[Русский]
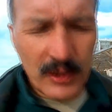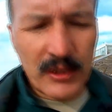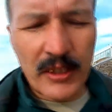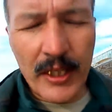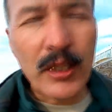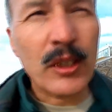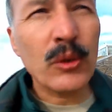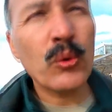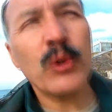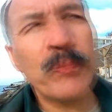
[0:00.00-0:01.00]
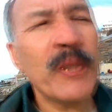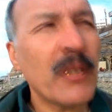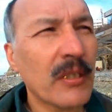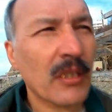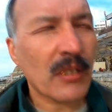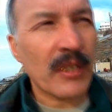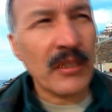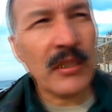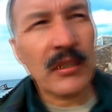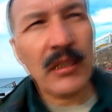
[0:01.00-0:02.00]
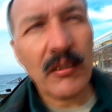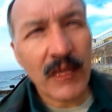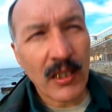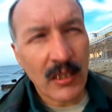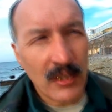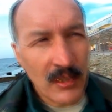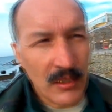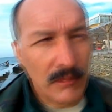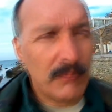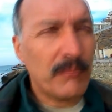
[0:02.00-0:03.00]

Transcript: не стряхнуть мне гранитного